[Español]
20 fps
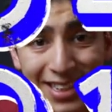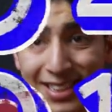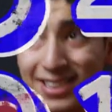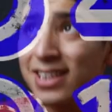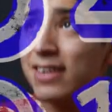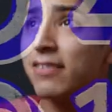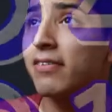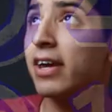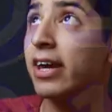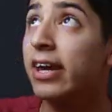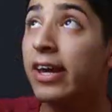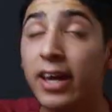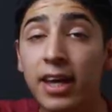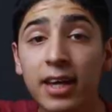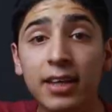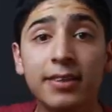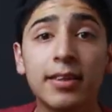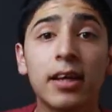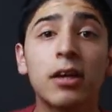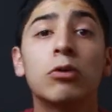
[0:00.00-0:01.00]
se ve
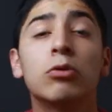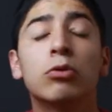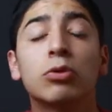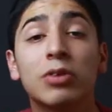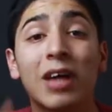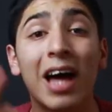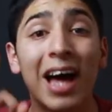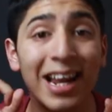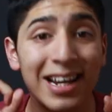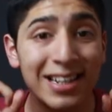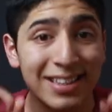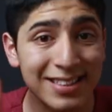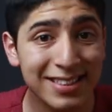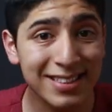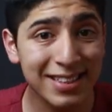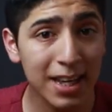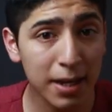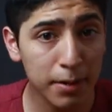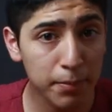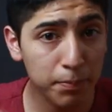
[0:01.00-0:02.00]
esta luz al
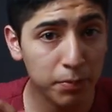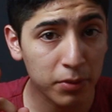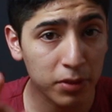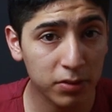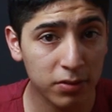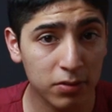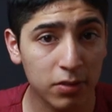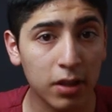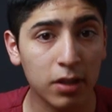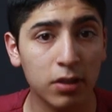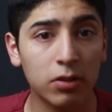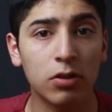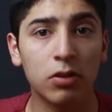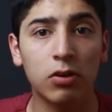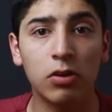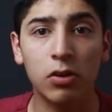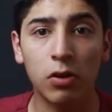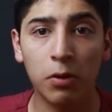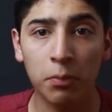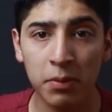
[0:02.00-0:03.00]
100%
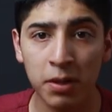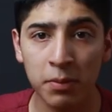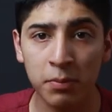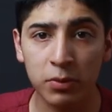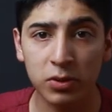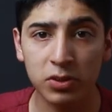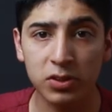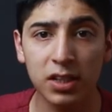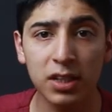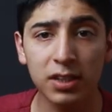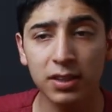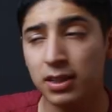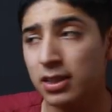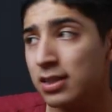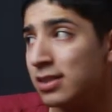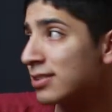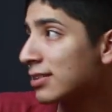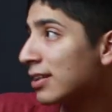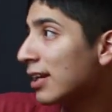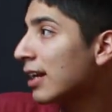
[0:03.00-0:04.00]
con los mismos
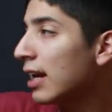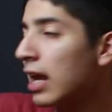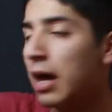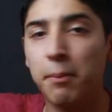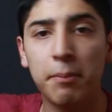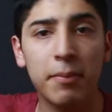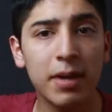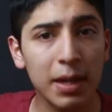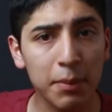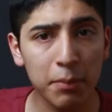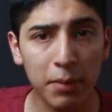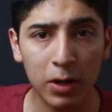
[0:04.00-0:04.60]
settings, la misma